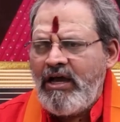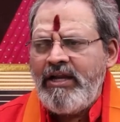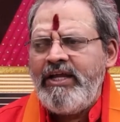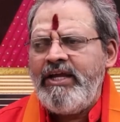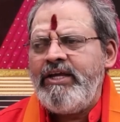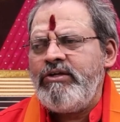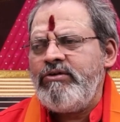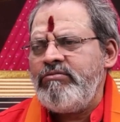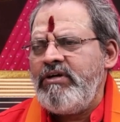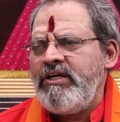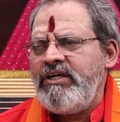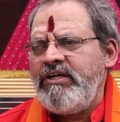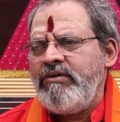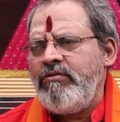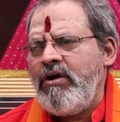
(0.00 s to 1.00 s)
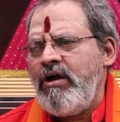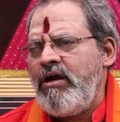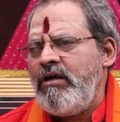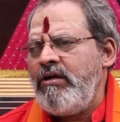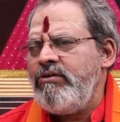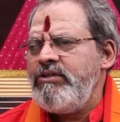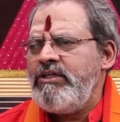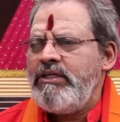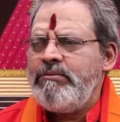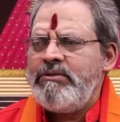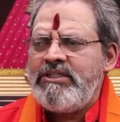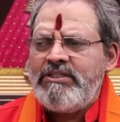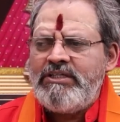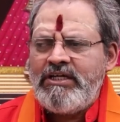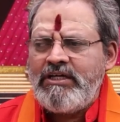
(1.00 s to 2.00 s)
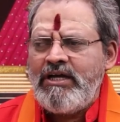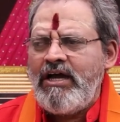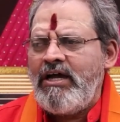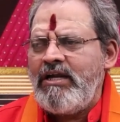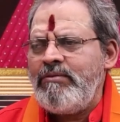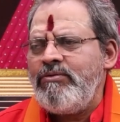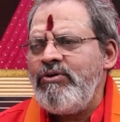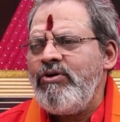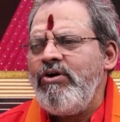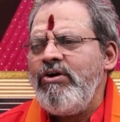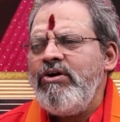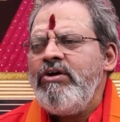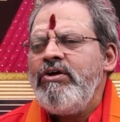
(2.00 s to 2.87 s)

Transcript: అనేటువంటి వాళ్ళు ఈ మధ్య కాలంలో